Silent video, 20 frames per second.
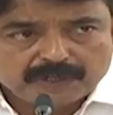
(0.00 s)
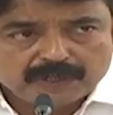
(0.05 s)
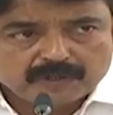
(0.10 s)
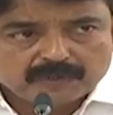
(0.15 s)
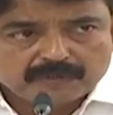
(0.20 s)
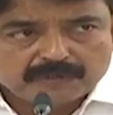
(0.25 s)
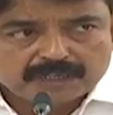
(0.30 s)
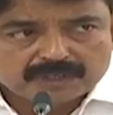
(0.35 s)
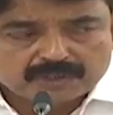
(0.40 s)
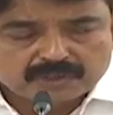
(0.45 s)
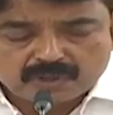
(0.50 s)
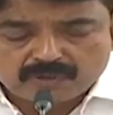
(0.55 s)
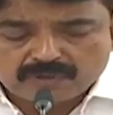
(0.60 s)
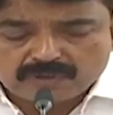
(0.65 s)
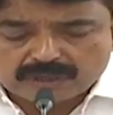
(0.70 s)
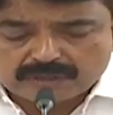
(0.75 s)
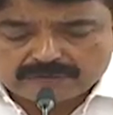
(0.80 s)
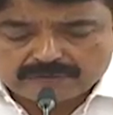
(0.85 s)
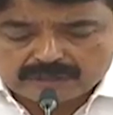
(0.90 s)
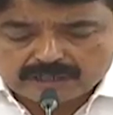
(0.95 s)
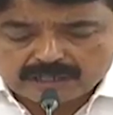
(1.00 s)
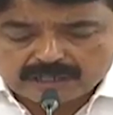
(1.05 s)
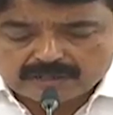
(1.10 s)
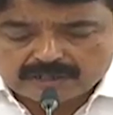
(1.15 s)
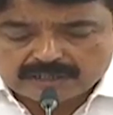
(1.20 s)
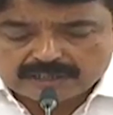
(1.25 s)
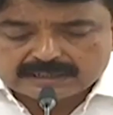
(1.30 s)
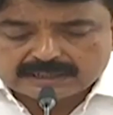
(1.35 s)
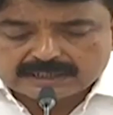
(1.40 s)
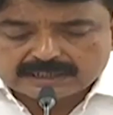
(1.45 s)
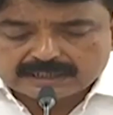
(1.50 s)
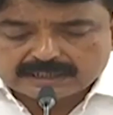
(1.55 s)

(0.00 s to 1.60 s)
పెళ్లి కుమార్తెల్లో ఒకరు వికలాంగులు అయితే